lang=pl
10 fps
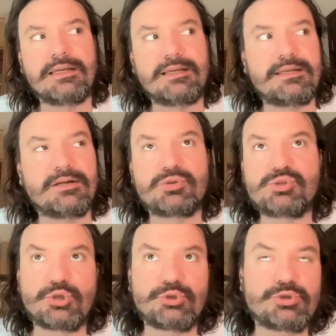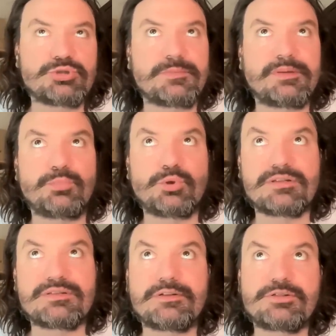E, chodzi o to, żeby
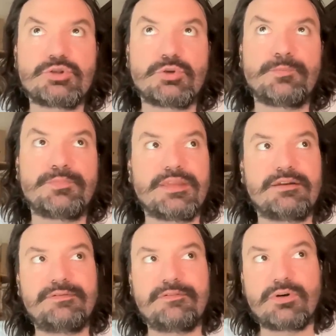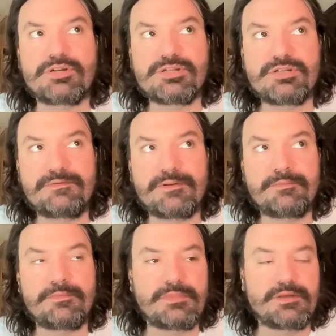pokazywać to we,
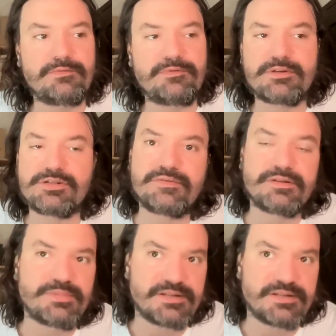właściwym, we właściwej